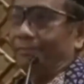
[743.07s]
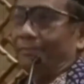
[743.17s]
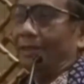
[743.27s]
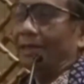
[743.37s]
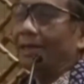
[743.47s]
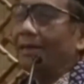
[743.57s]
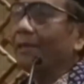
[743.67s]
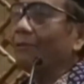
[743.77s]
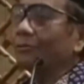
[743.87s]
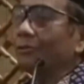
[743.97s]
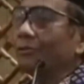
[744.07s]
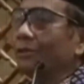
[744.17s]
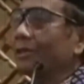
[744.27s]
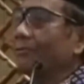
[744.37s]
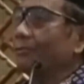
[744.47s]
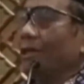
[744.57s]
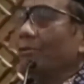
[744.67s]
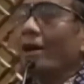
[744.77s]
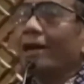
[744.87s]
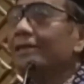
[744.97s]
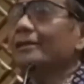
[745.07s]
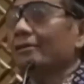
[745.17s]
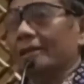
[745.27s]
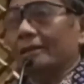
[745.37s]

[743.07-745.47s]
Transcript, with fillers: Karena pada waktu itu Islam sudah diwakili oleh